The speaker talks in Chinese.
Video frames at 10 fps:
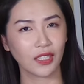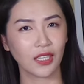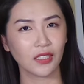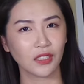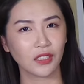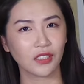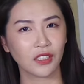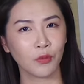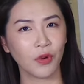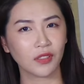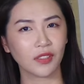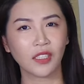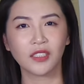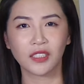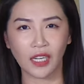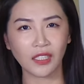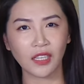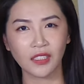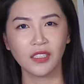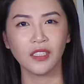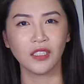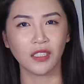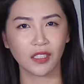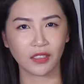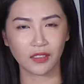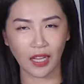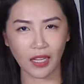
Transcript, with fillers: 先来看这个 Tim f o s 他是谁呢？啊，